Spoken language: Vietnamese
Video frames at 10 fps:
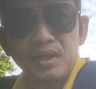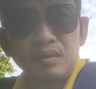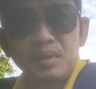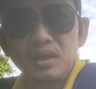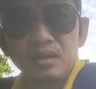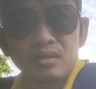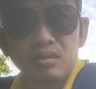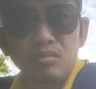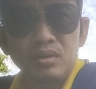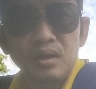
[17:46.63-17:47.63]
mấy này mấy kia là
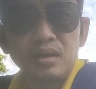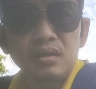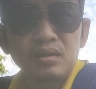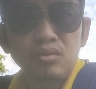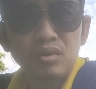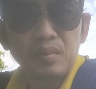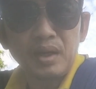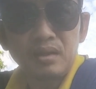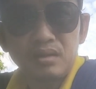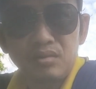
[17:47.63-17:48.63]
tôi đã lưu về
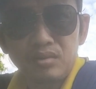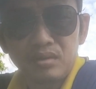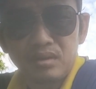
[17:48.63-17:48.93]
máy hết rồi